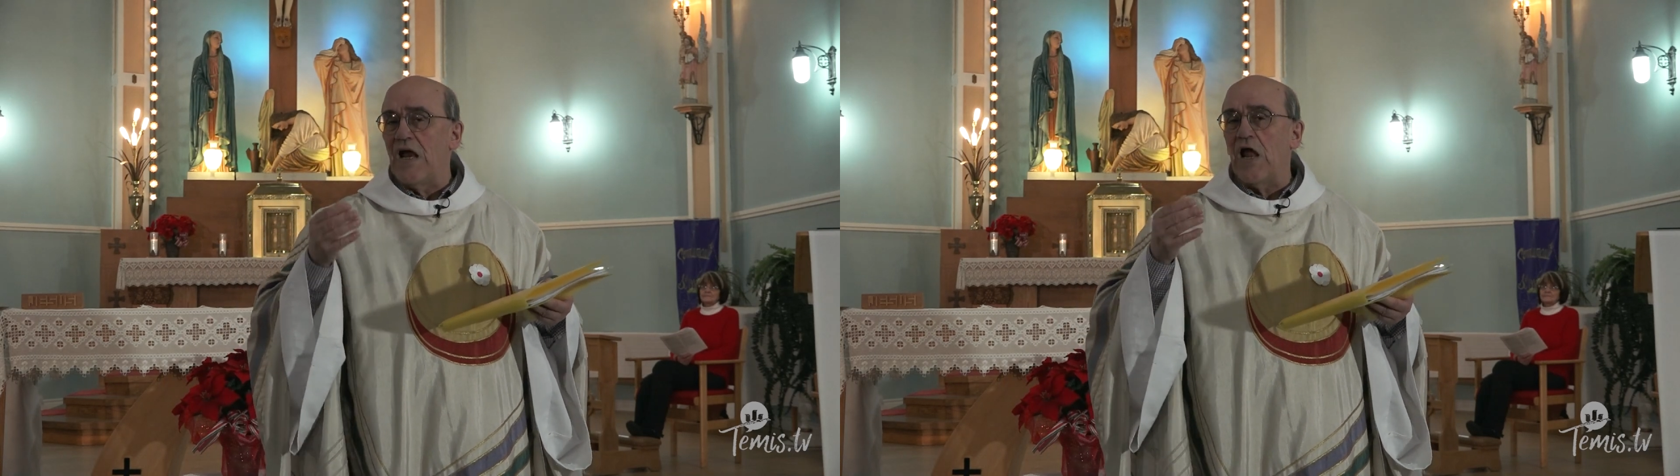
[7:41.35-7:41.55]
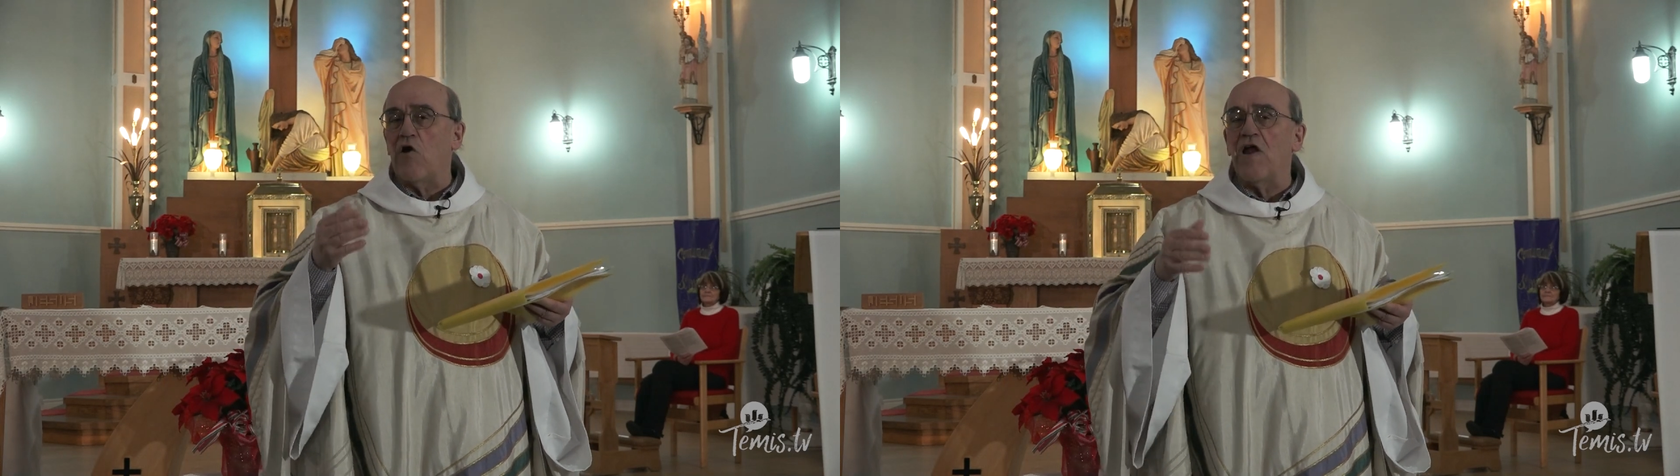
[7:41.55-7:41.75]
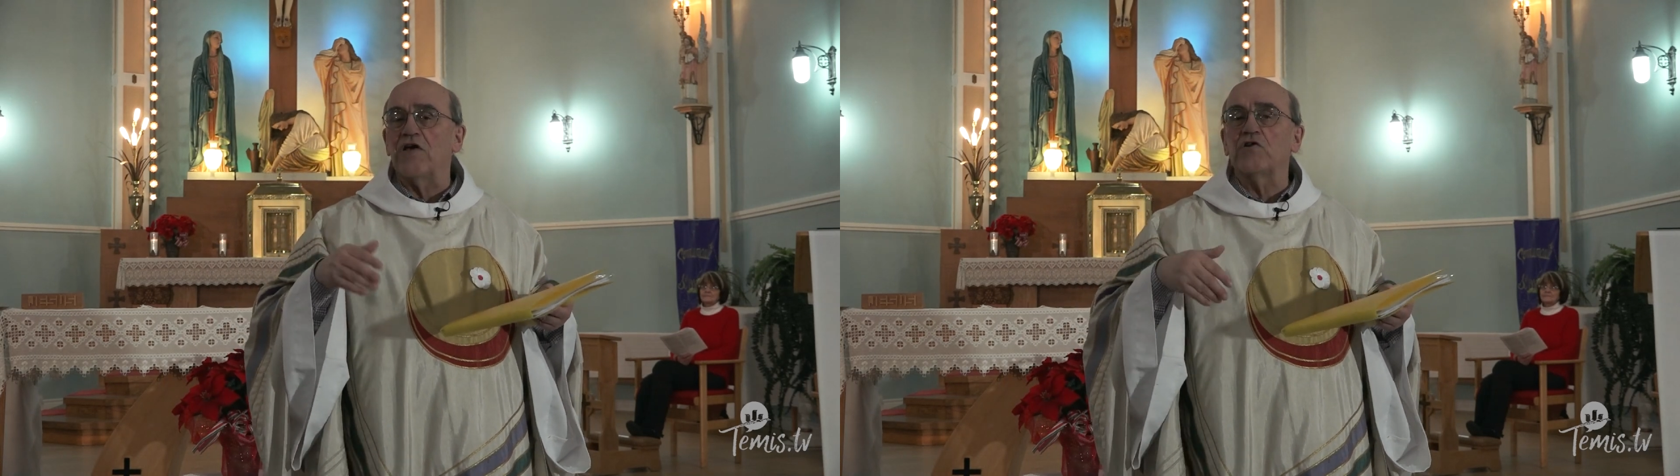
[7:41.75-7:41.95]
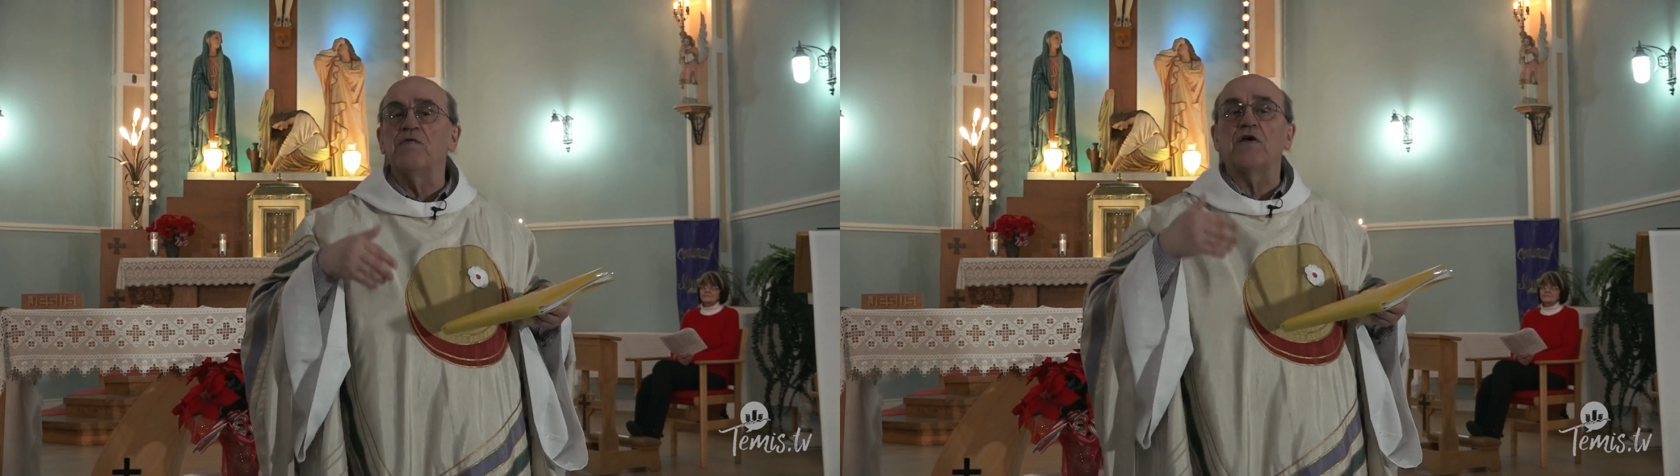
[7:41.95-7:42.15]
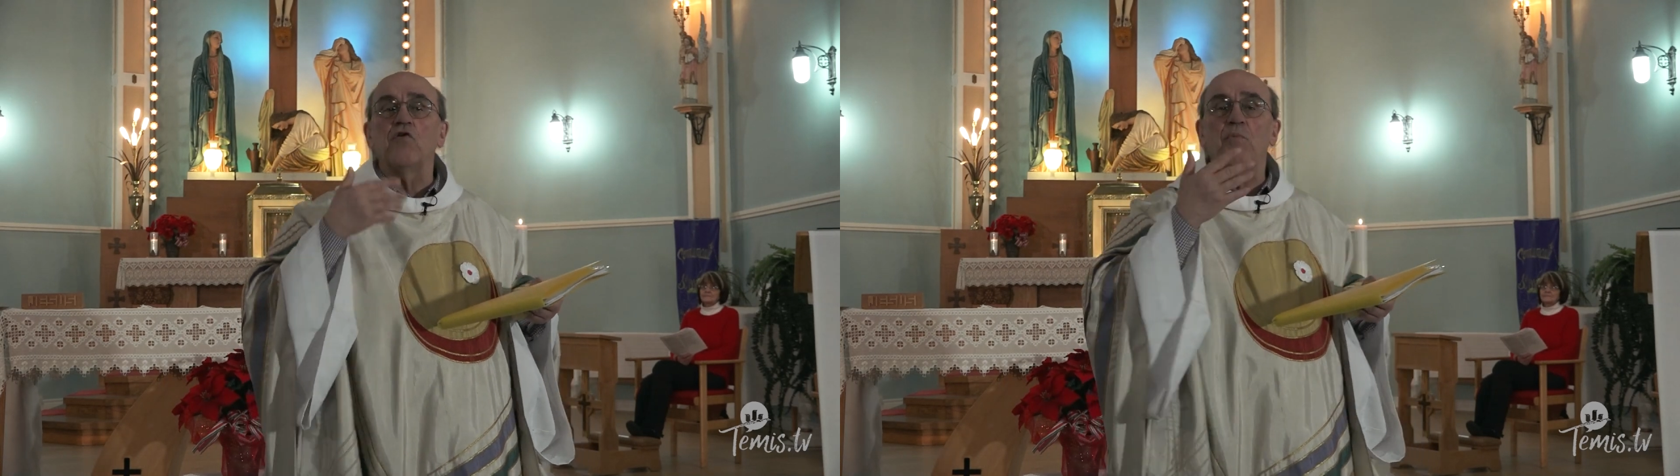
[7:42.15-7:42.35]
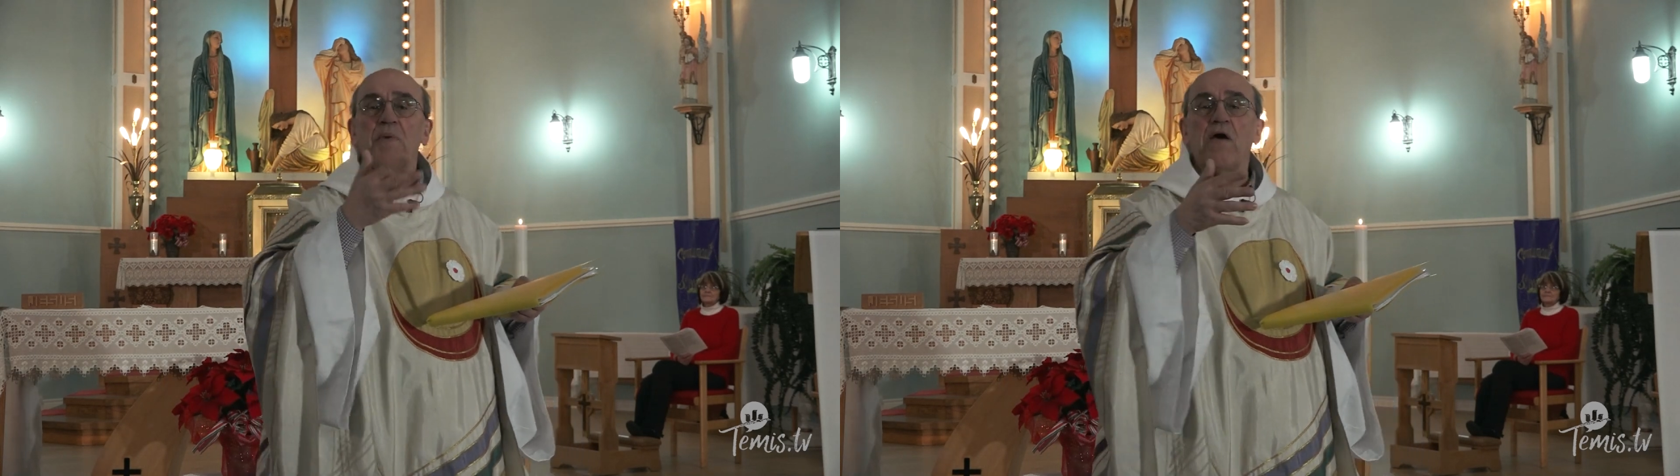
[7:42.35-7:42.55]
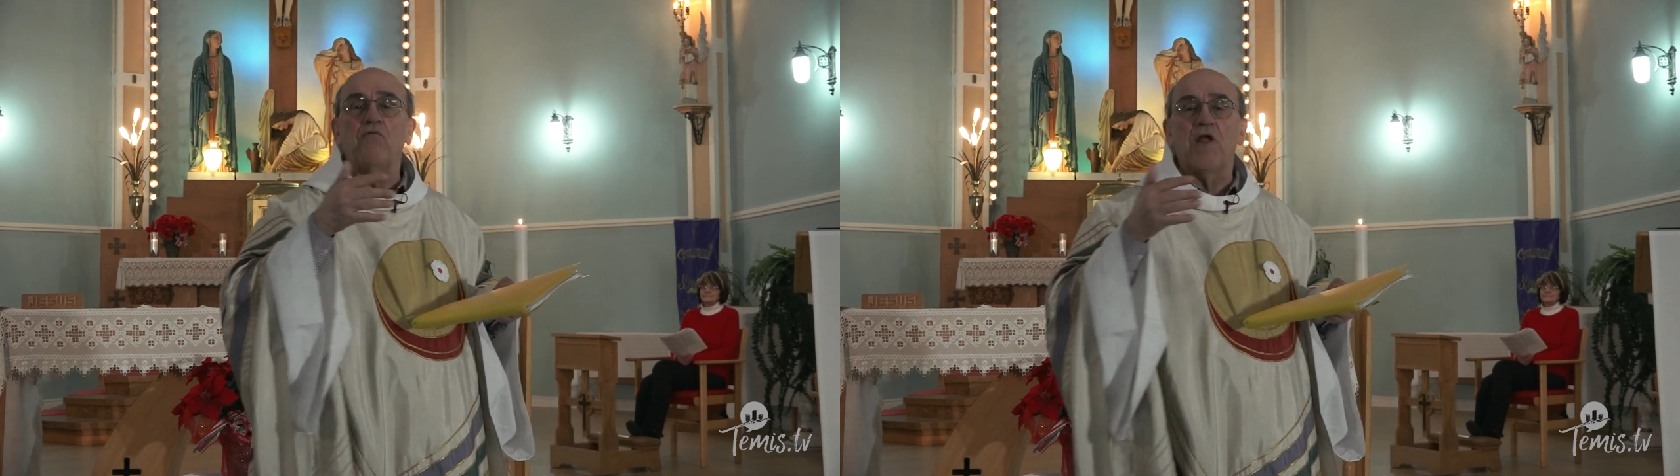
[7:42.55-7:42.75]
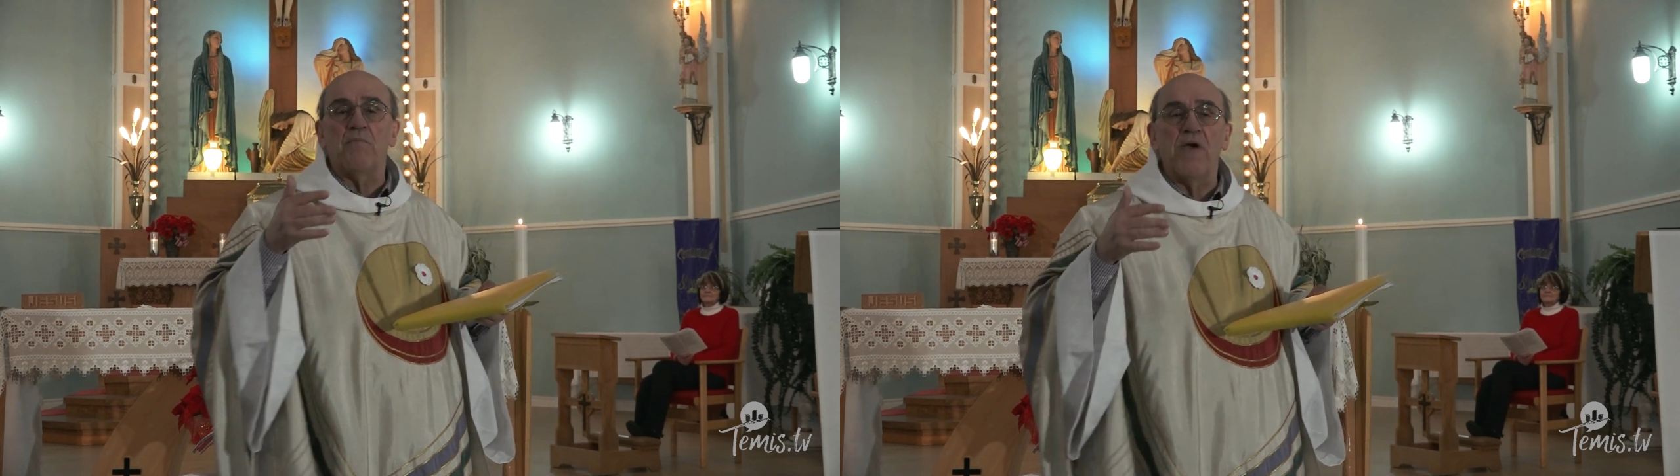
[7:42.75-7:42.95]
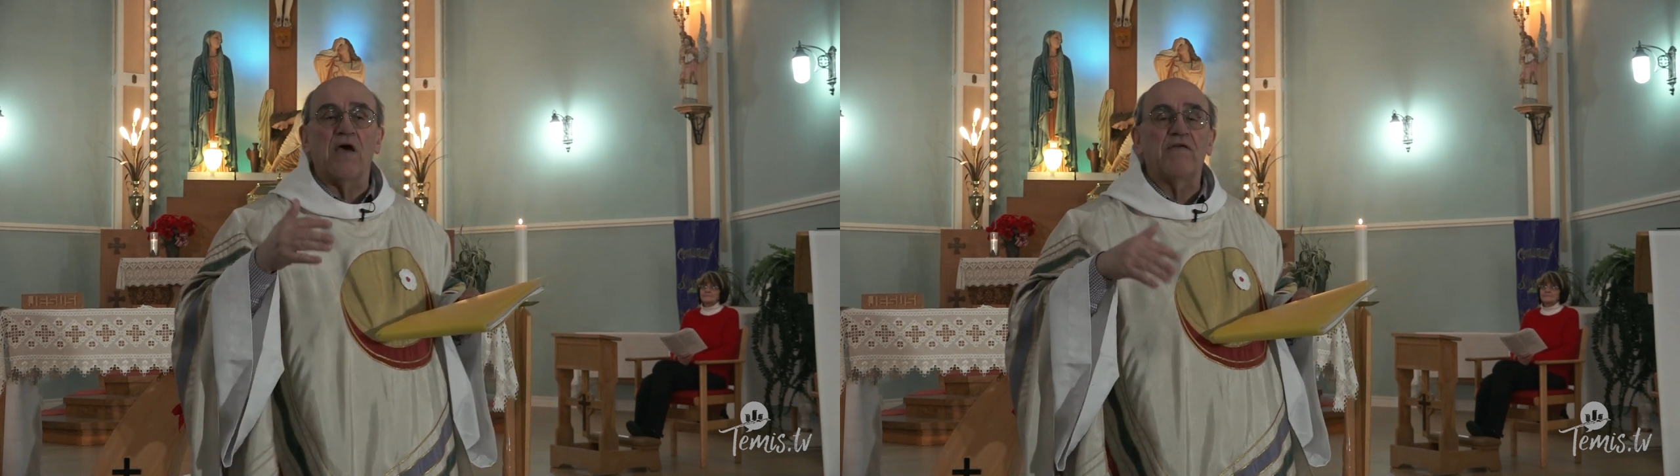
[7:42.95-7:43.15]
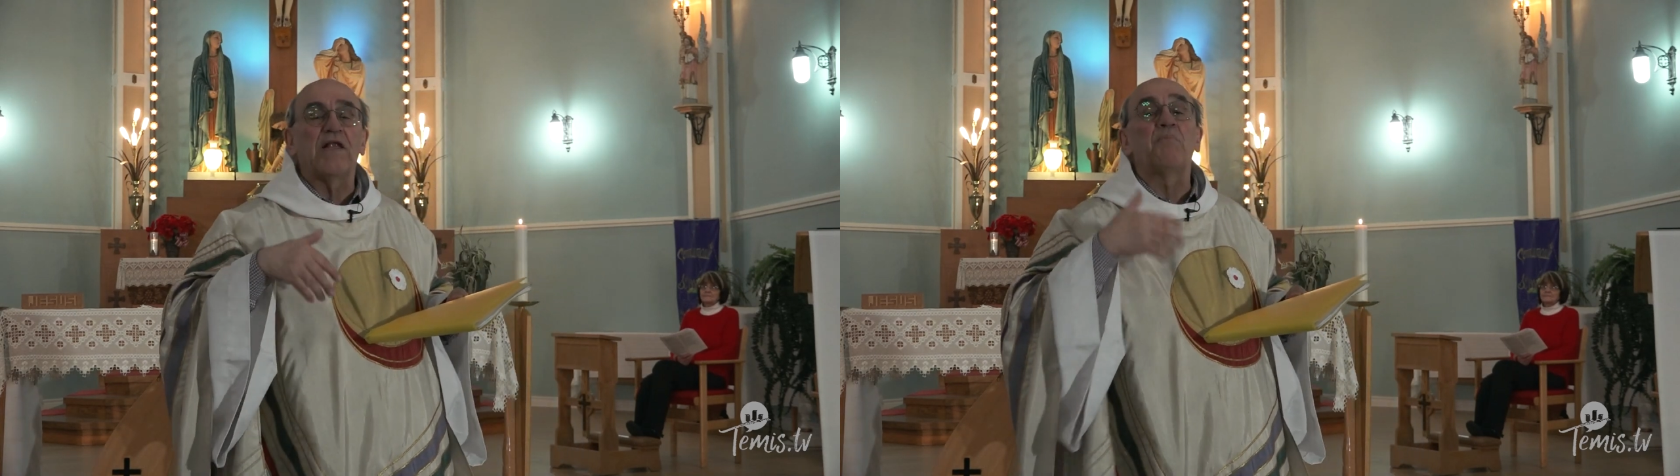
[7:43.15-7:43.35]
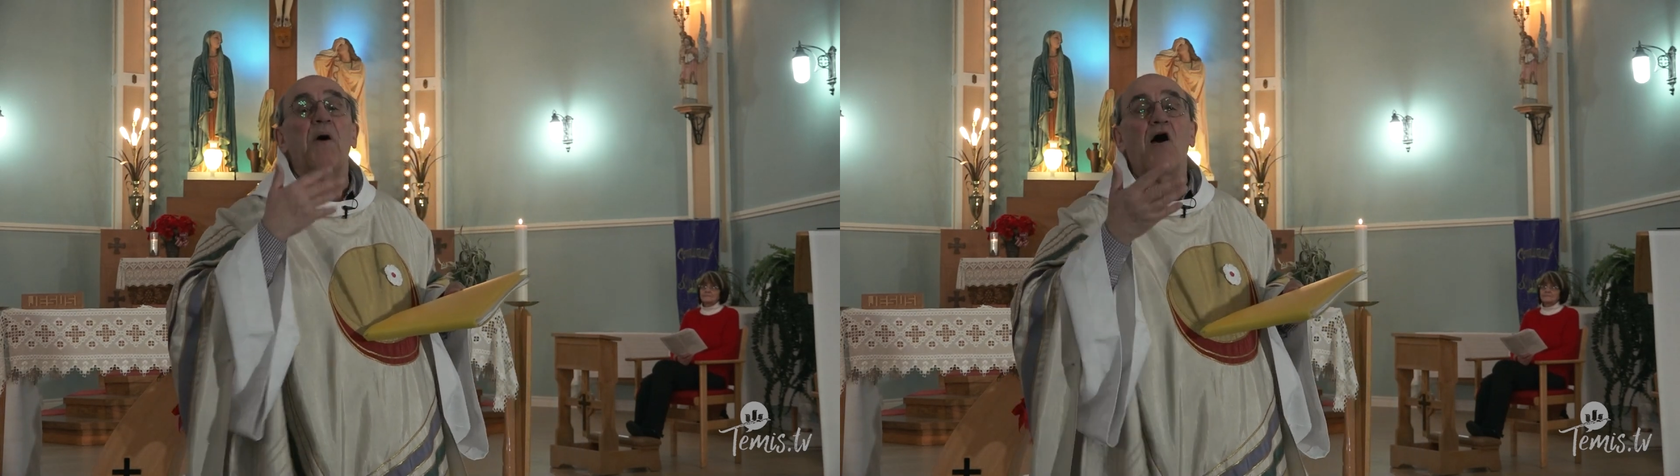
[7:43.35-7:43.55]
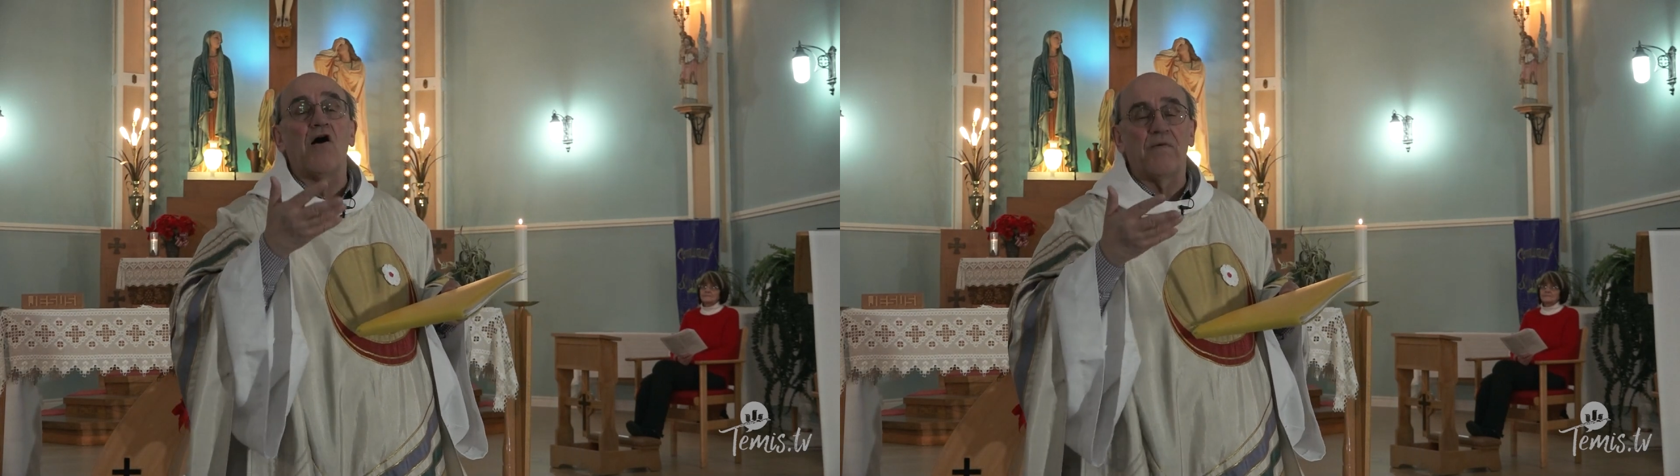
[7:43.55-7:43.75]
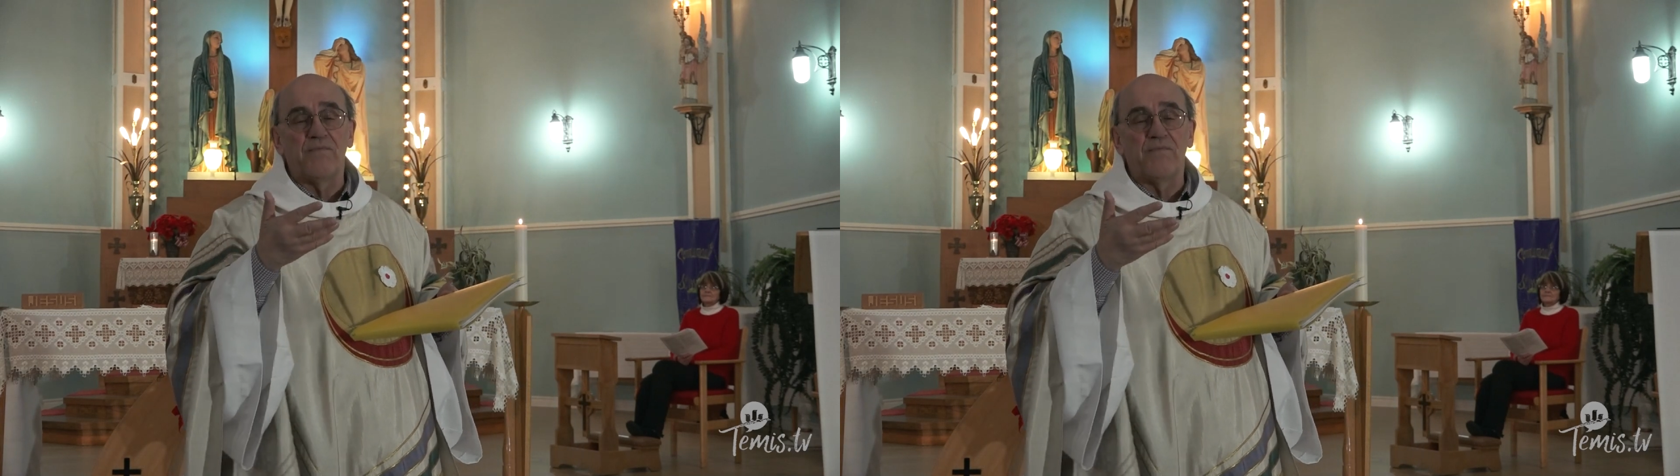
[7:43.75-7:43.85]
la relation avec le père ou la mère, avec les parents.